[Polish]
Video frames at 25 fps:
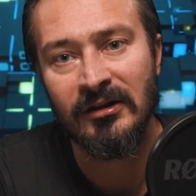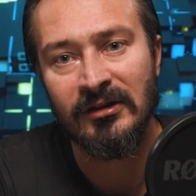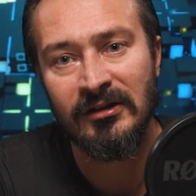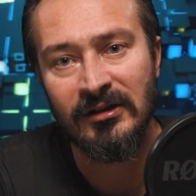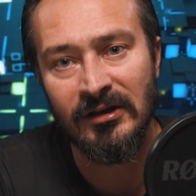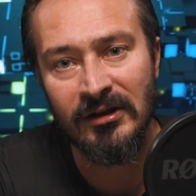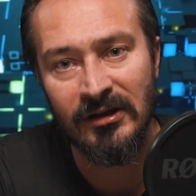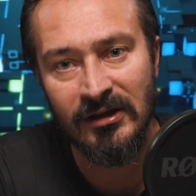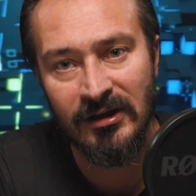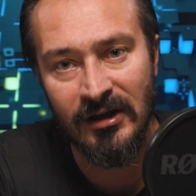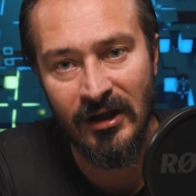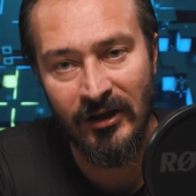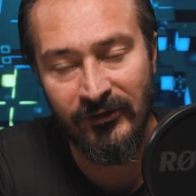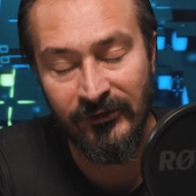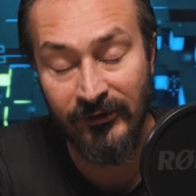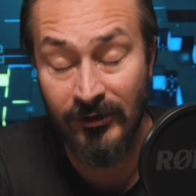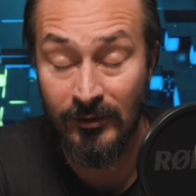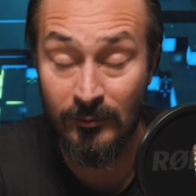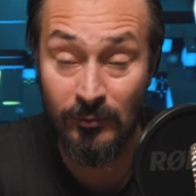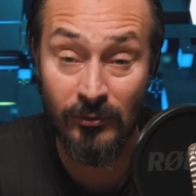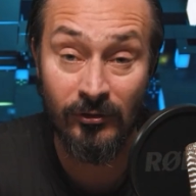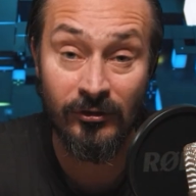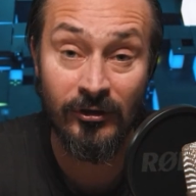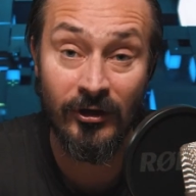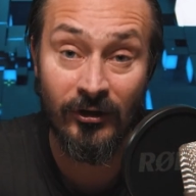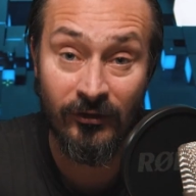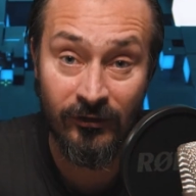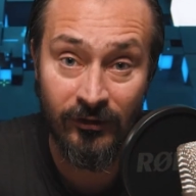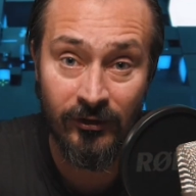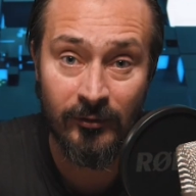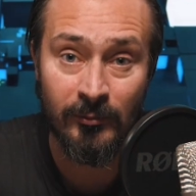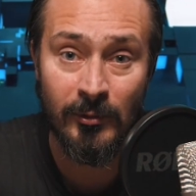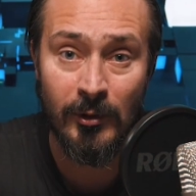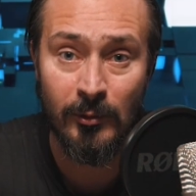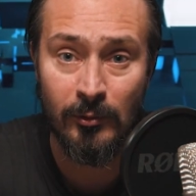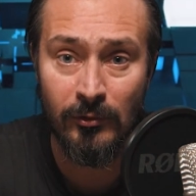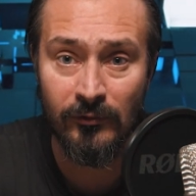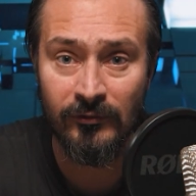kilkaset, bo już tak
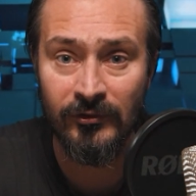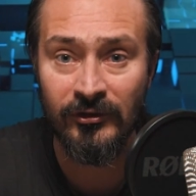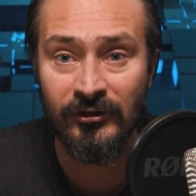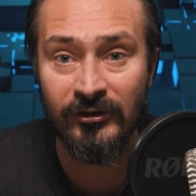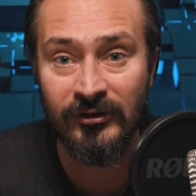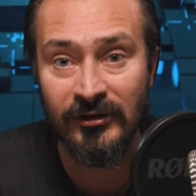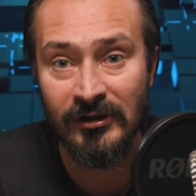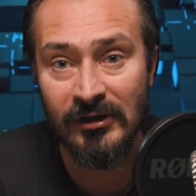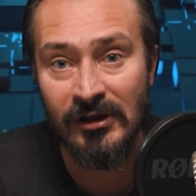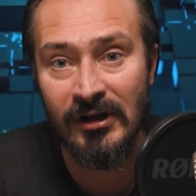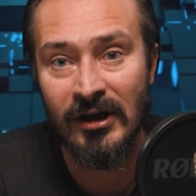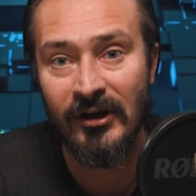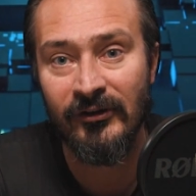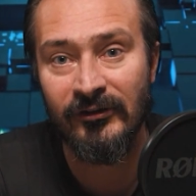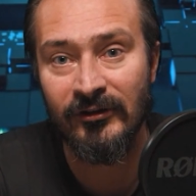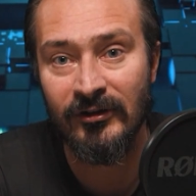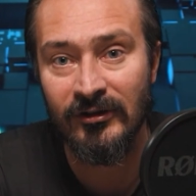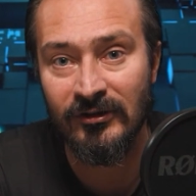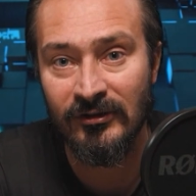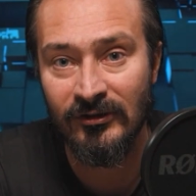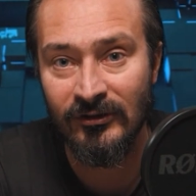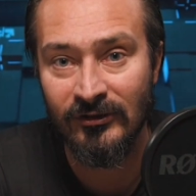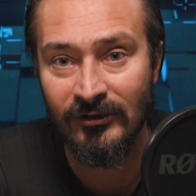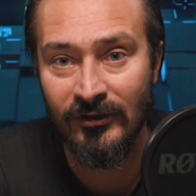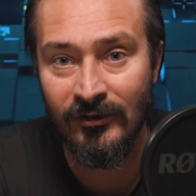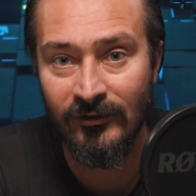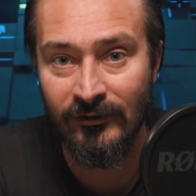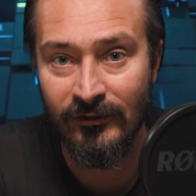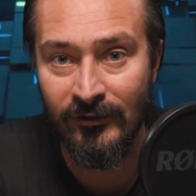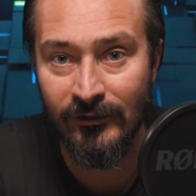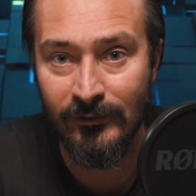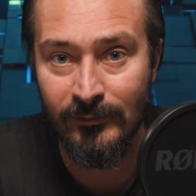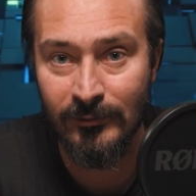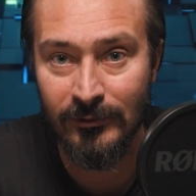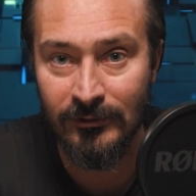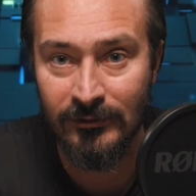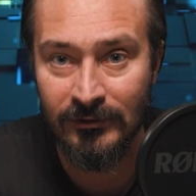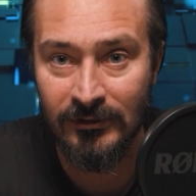trzeba mówić, kilkaset tysięcy
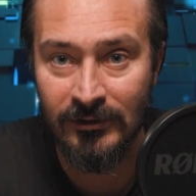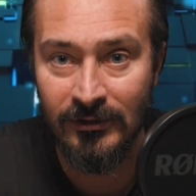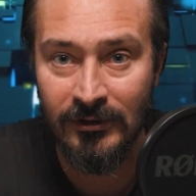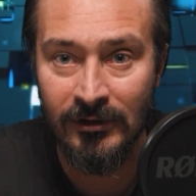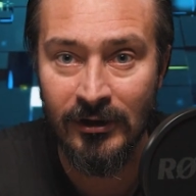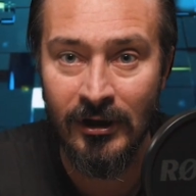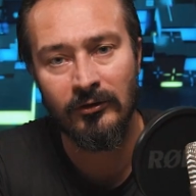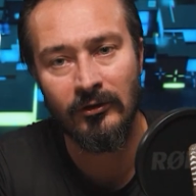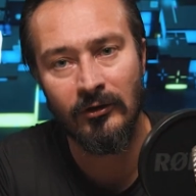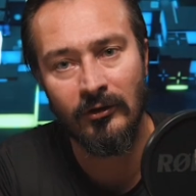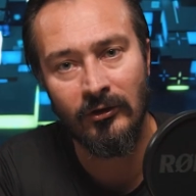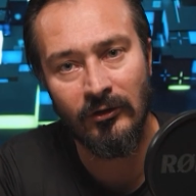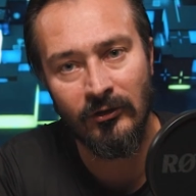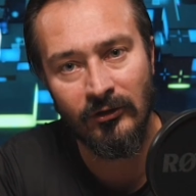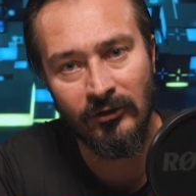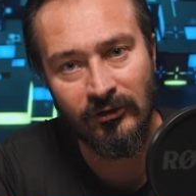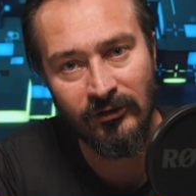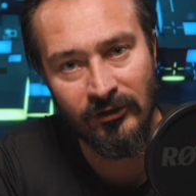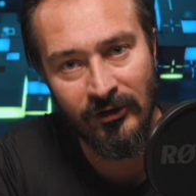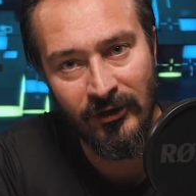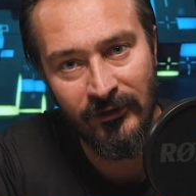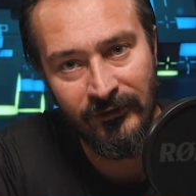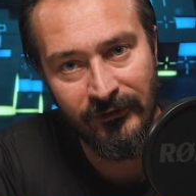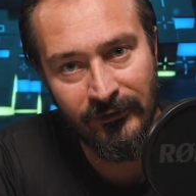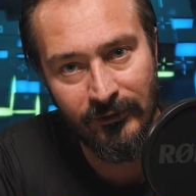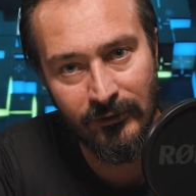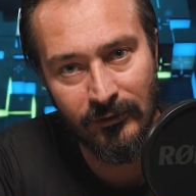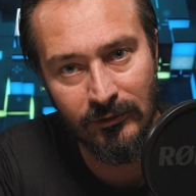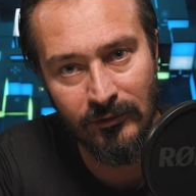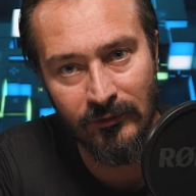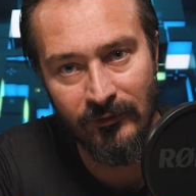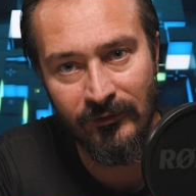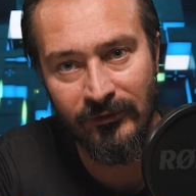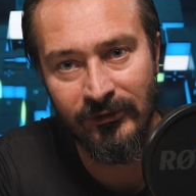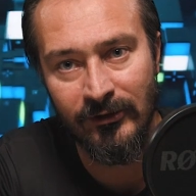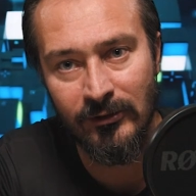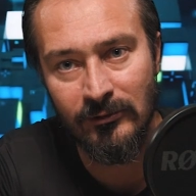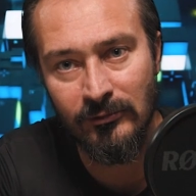złotych, to
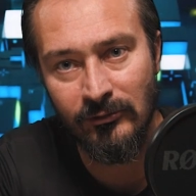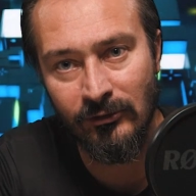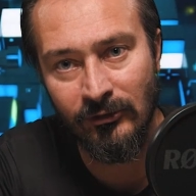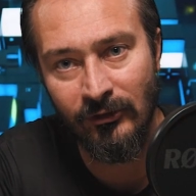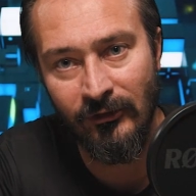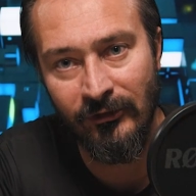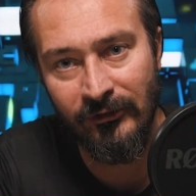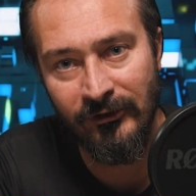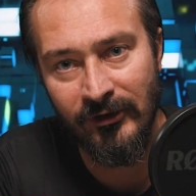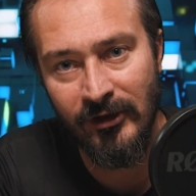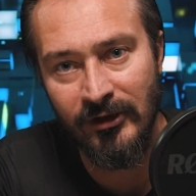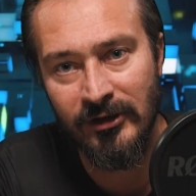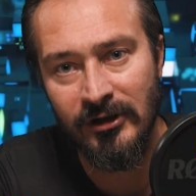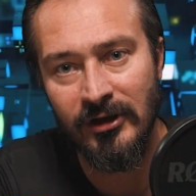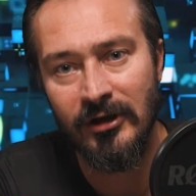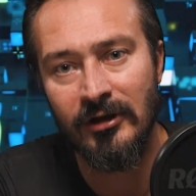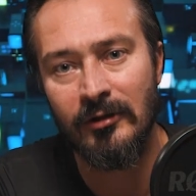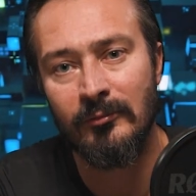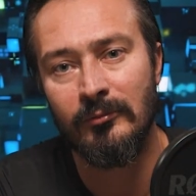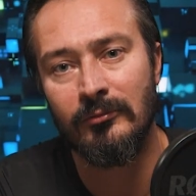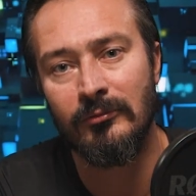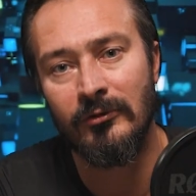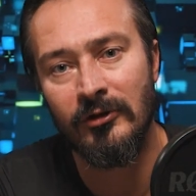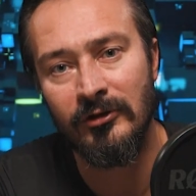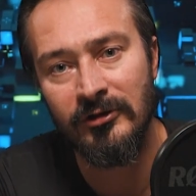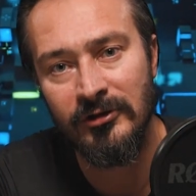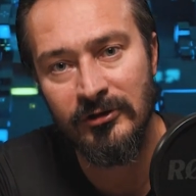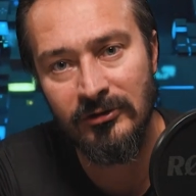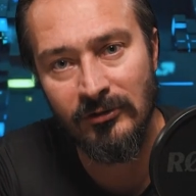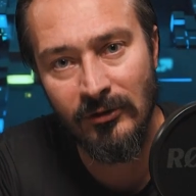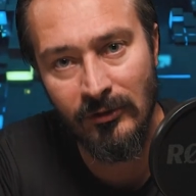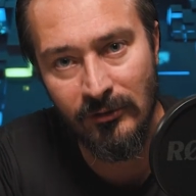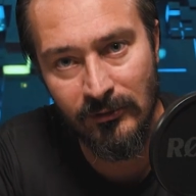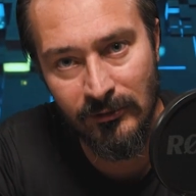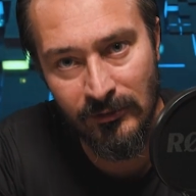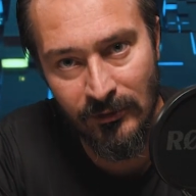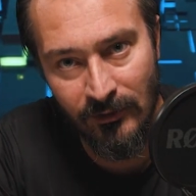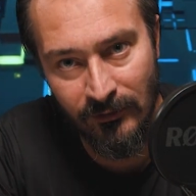600 za urządzenie
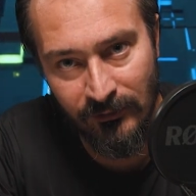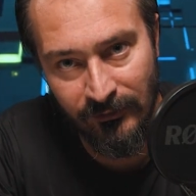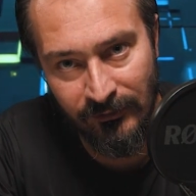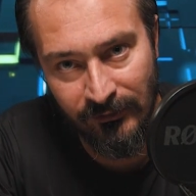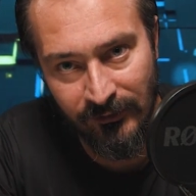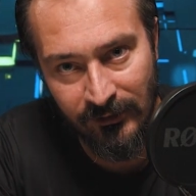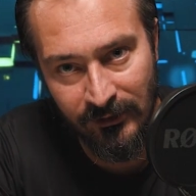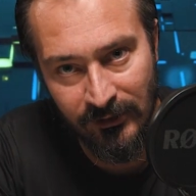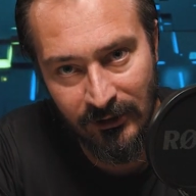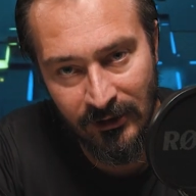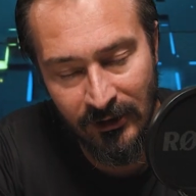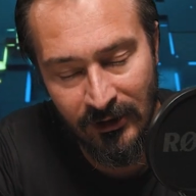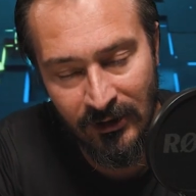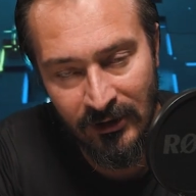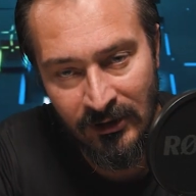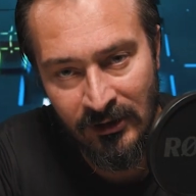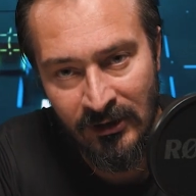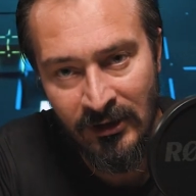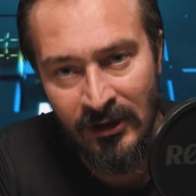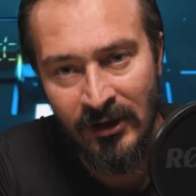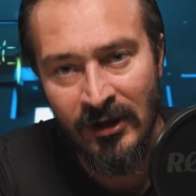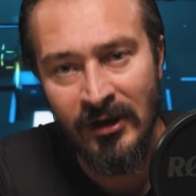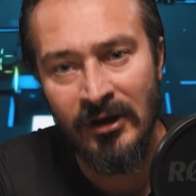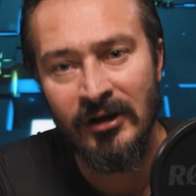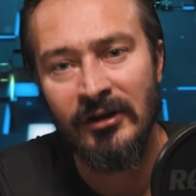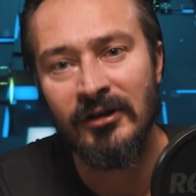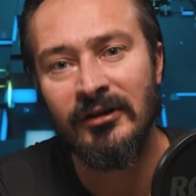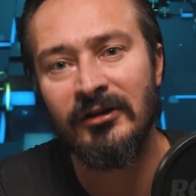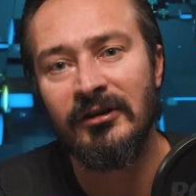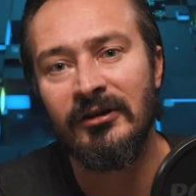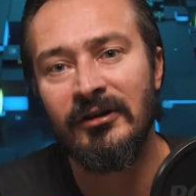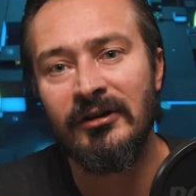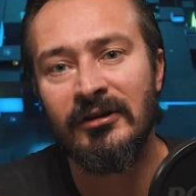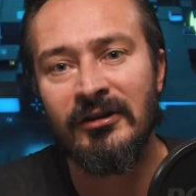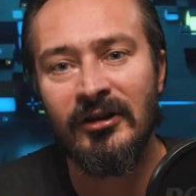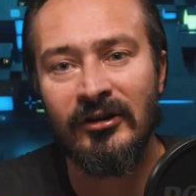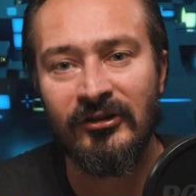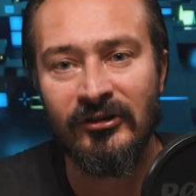monitorujące je
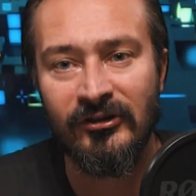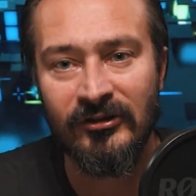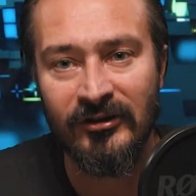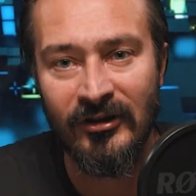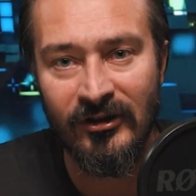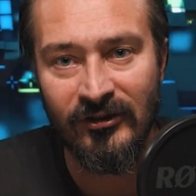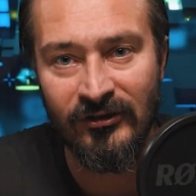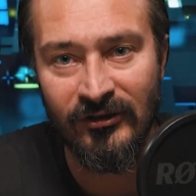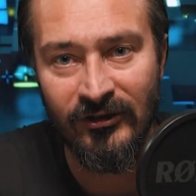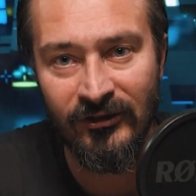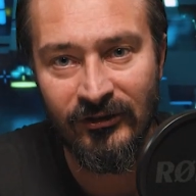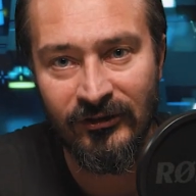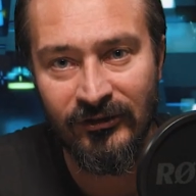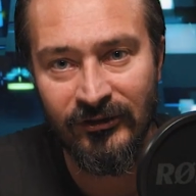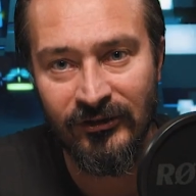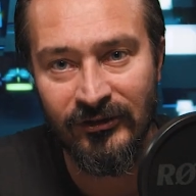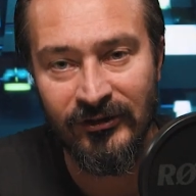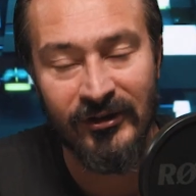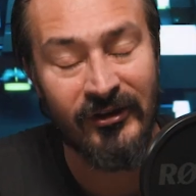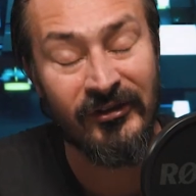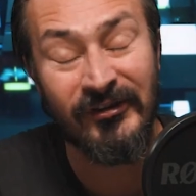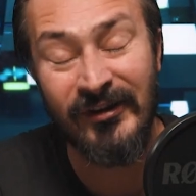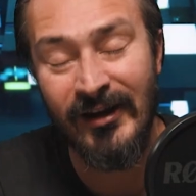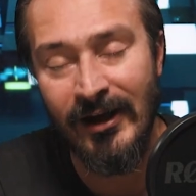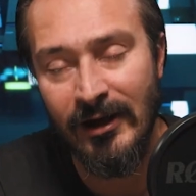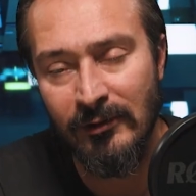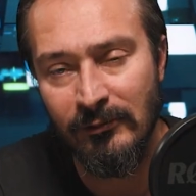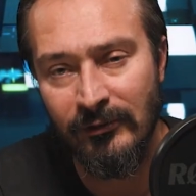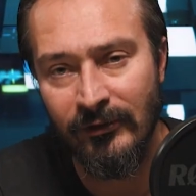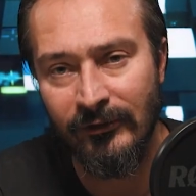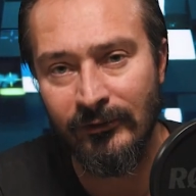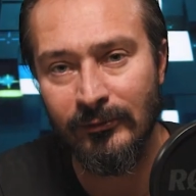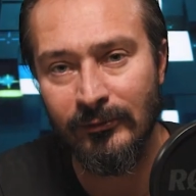i te 40 niecałe